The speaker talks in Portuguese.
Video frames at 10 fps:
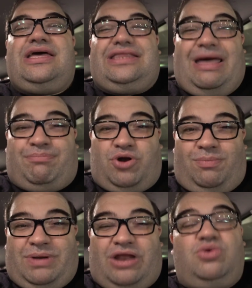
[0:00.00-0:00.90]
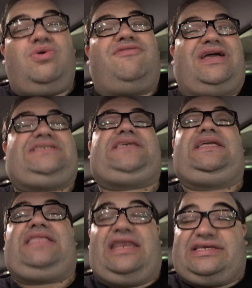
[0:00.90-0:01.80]
da própria Lua vai ser
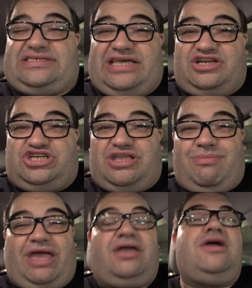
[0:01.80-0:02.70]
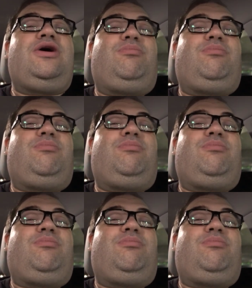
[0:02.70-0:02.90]
interessante também,